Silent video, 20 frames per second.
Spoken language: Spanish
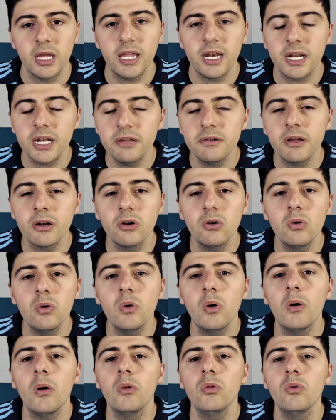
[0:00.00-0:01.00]
En River
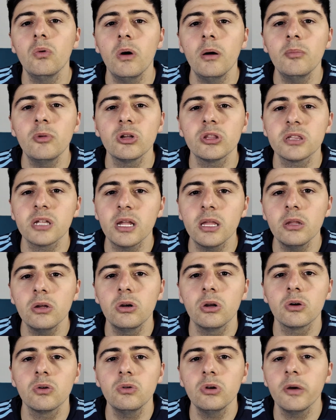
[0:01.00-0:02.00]
no, ha
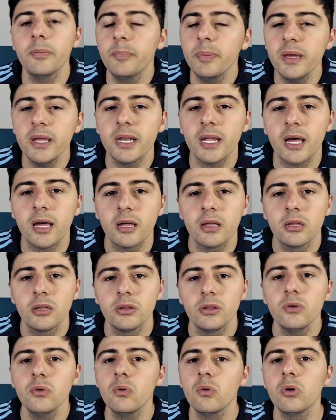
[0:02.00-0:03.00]
mostrado lo que uno espera
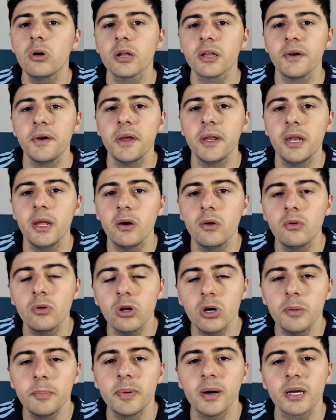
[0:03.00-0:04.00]
de un jugador que viene a
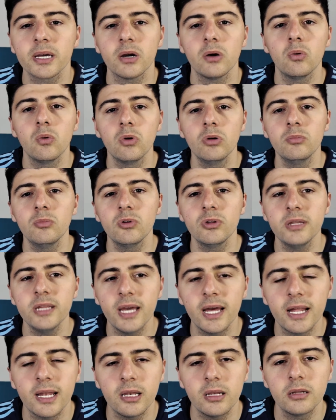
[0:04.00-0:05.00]
Europa, que jugó un
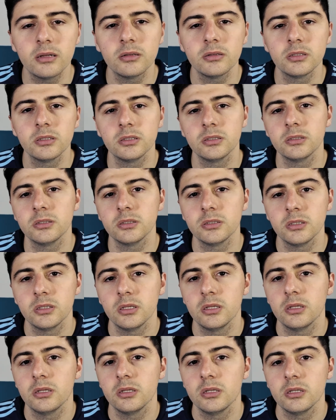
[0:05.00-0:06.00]
mundial.
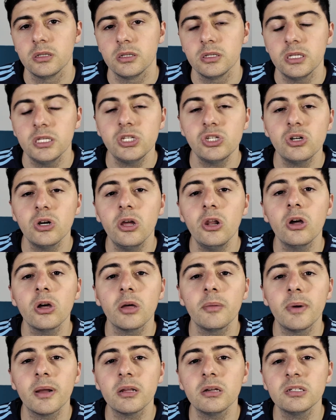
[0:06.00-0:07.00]
Y yo
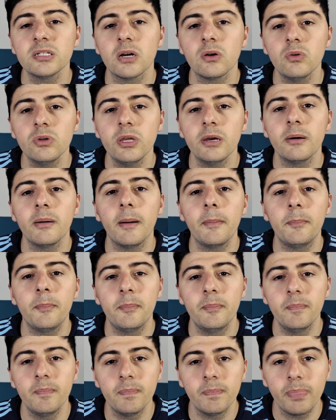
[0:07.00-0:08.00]
creo que Marcos Acuña
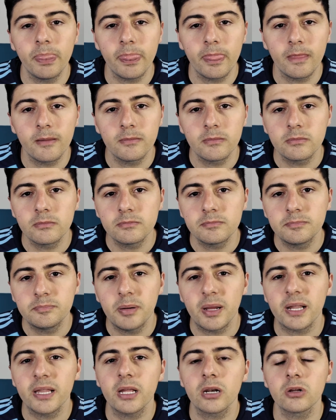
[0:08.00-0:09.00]
va
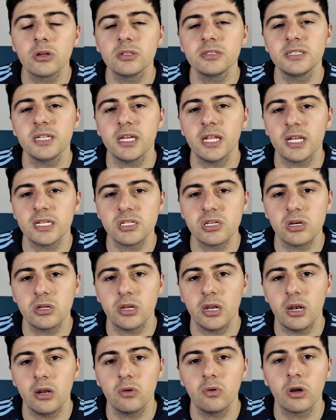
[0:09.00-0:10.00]
perder
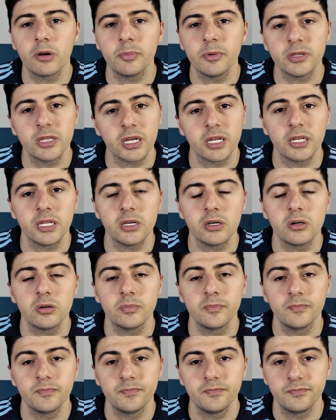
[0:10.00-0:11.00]
consideración en el cuerpo
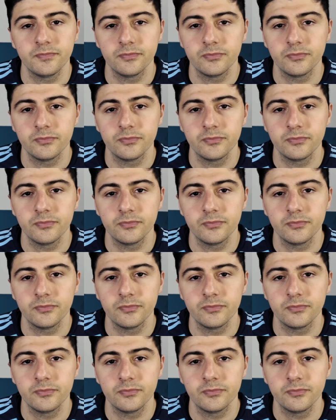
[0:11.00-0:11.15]
técnico.